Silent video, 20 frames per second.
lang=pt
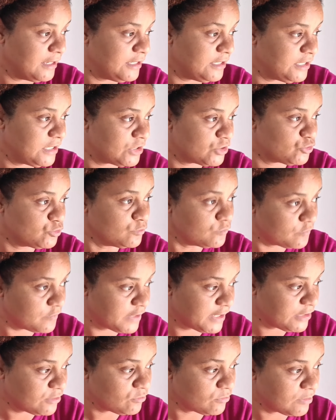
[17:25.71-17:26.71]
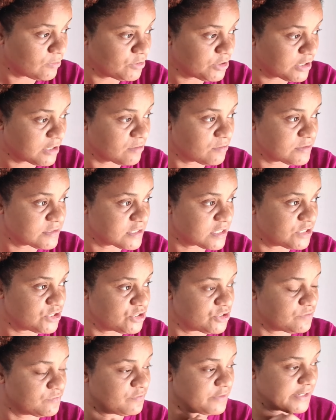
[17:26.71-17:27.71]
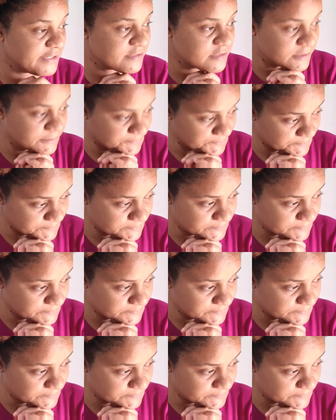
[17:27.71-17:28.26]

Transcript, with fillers: E chovendo, a única coisa que a gente fez